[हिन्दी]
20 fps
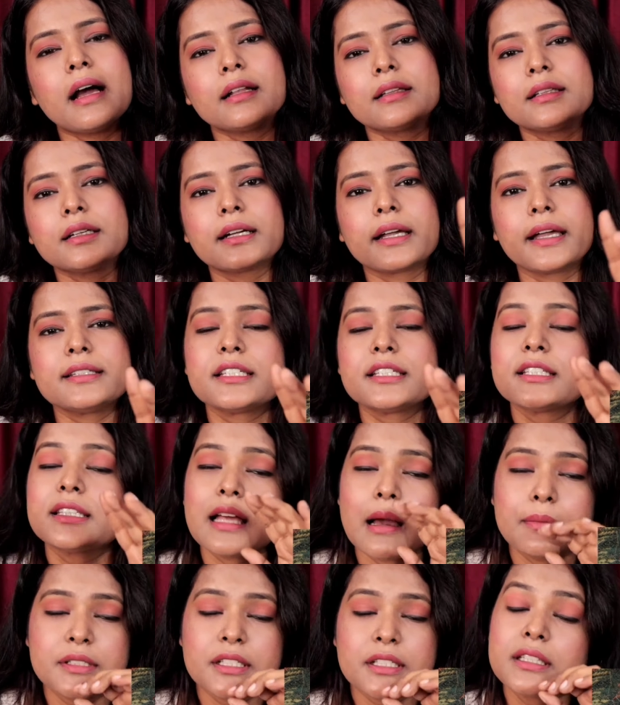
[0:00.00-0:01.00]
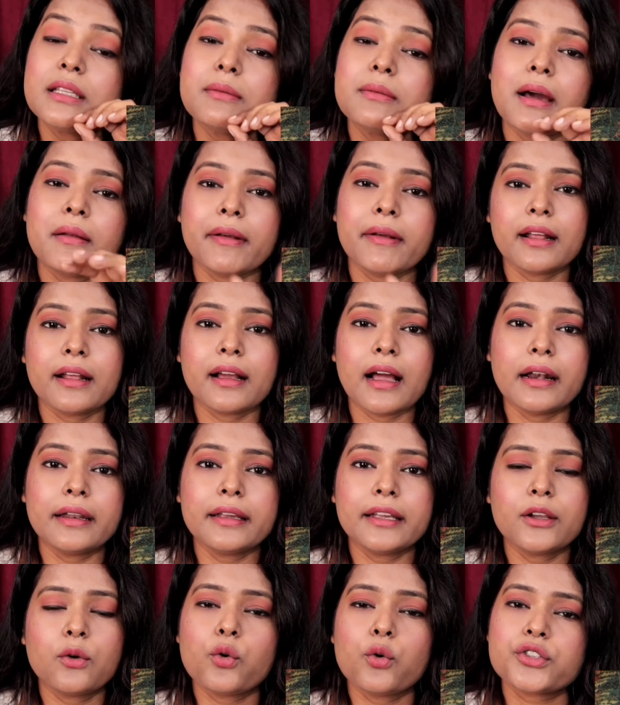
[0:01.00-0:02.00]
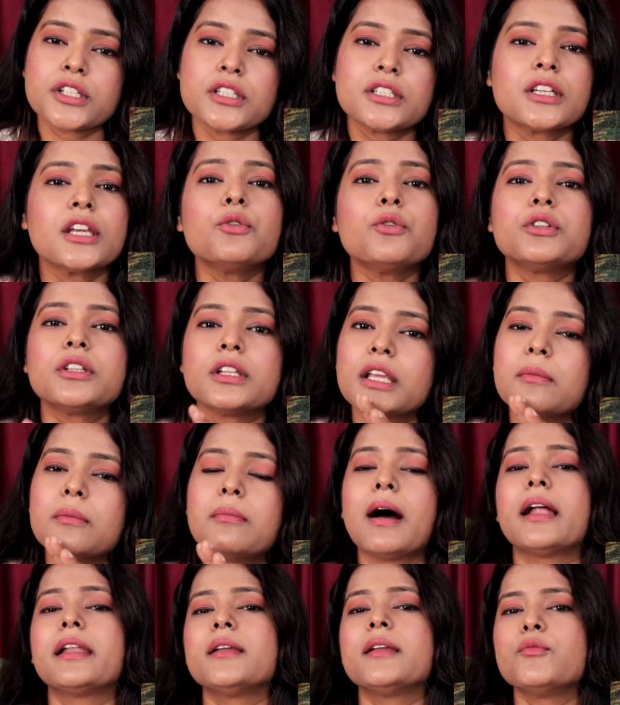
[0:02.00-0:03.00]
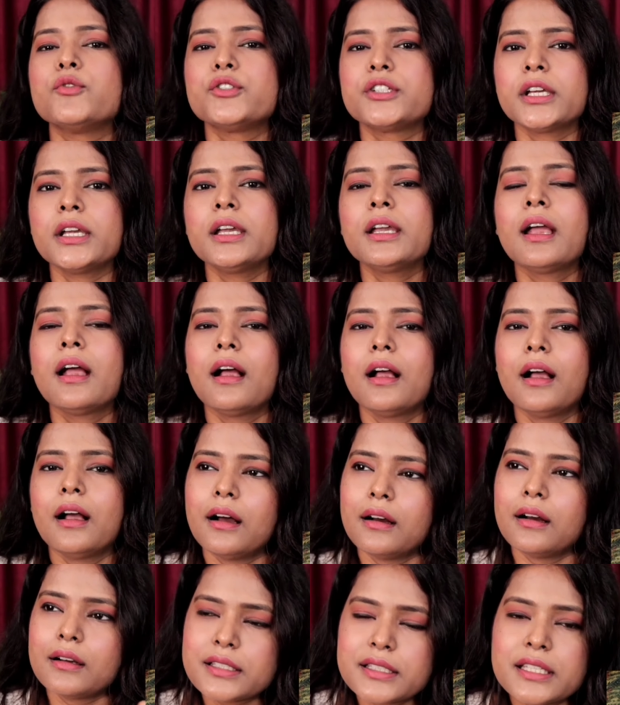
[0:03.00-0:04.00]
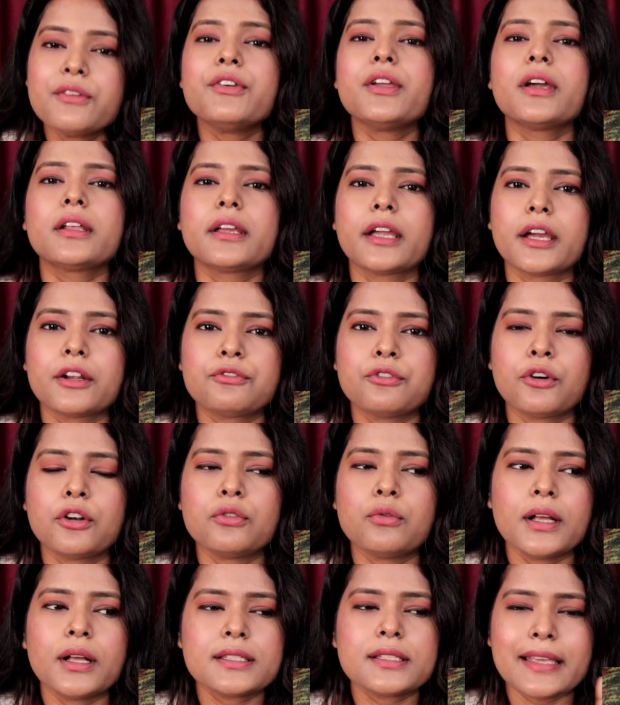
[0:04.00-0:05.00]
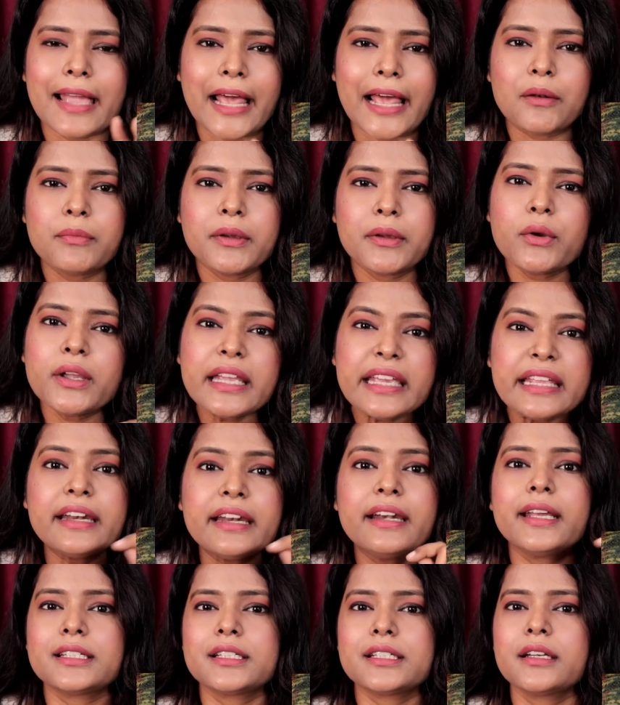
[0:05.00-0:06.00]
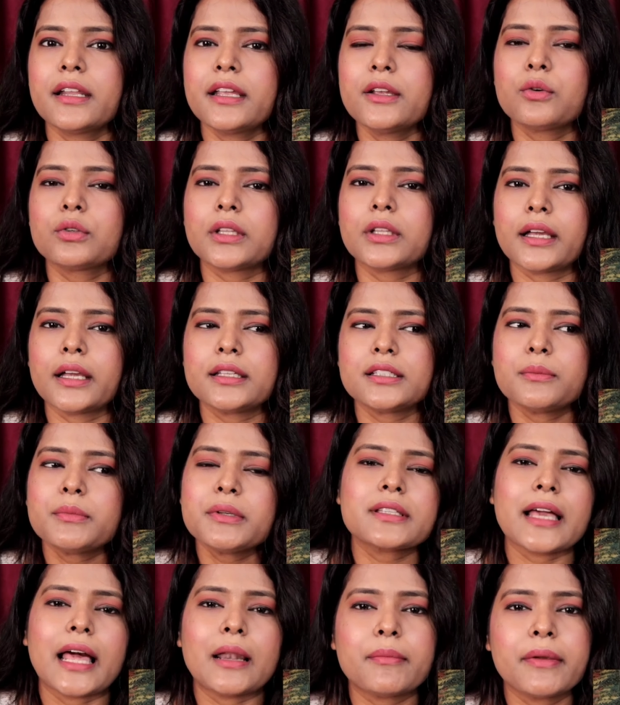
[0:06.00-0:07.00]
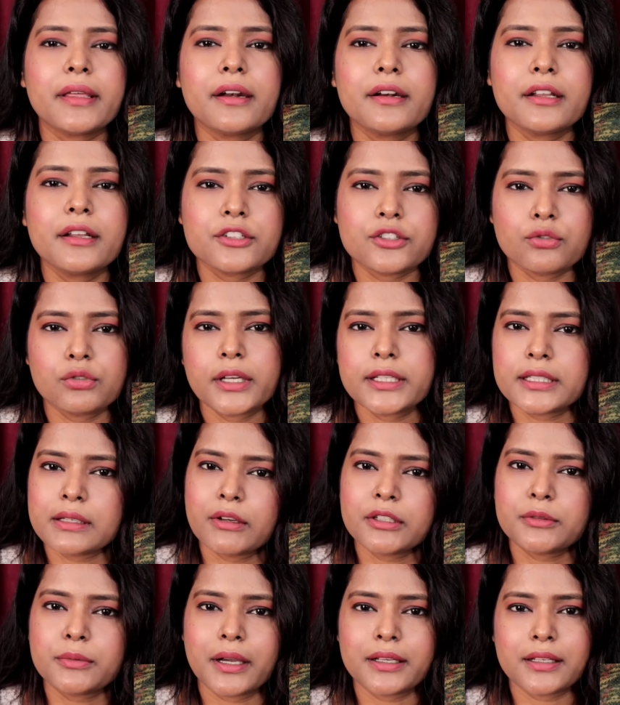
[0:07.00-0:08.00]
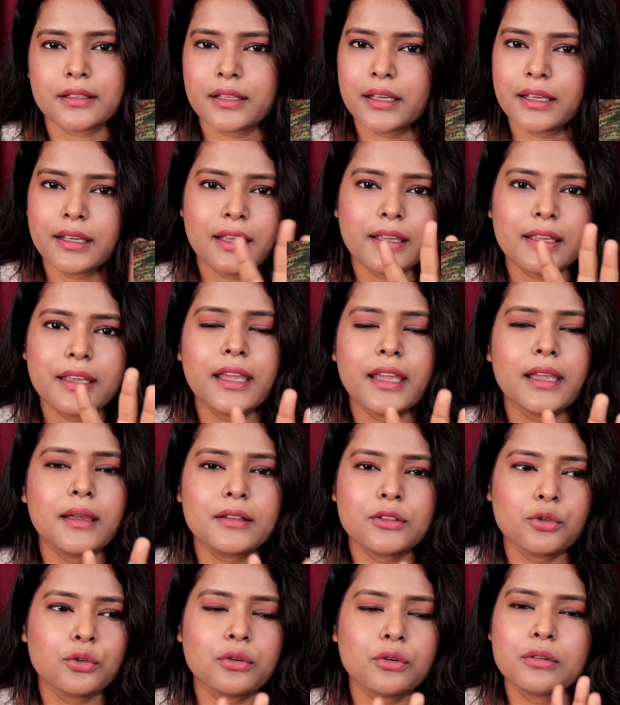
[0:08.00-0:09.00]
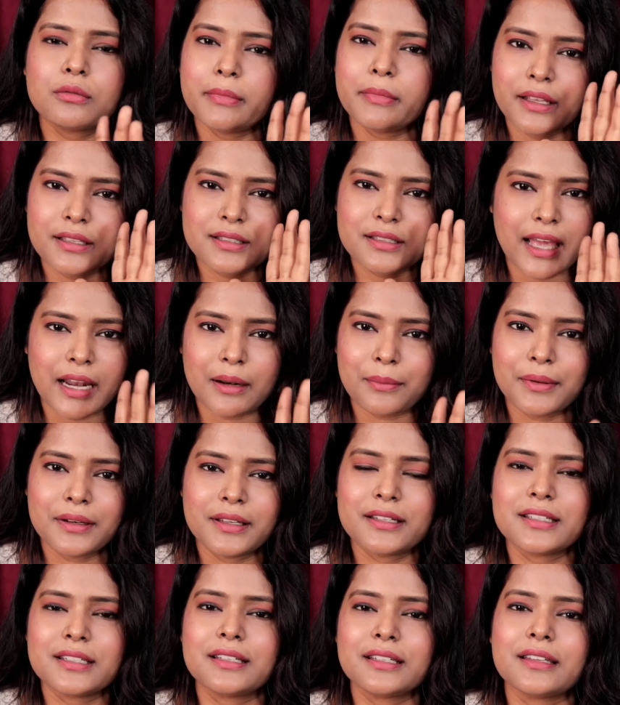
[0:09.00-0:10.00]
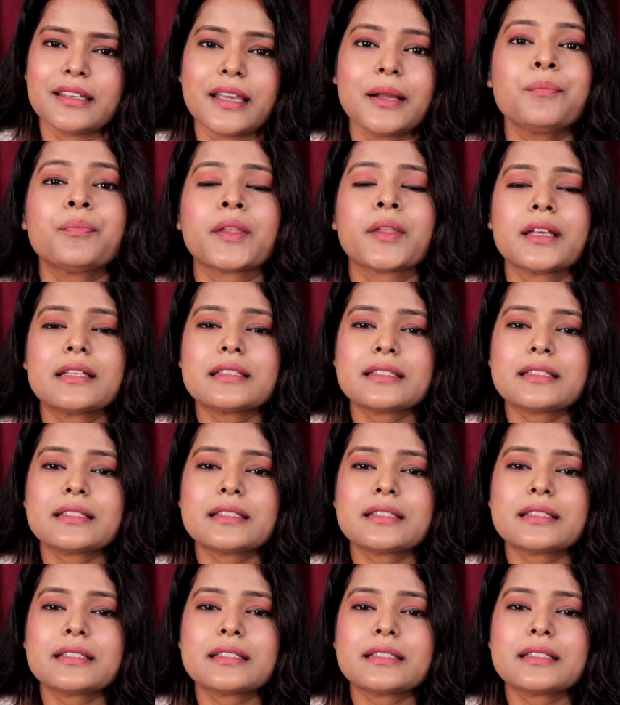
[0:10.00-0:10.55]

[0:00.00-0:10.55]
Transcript: भी यहाँ तक है जितना जितनी बार मैंने लगाने की कोशिश की उतनी बार ही मुझे सीवियर हेयर फॉल हुआ स्कैल्प में कोई इरिटेशन नहीं होता है जब भी स्कैल्प में इरिटेशन होता है समझ में आ जाता है कि ये तो मेरे स्कैल्प के लिए ठीक नहीं है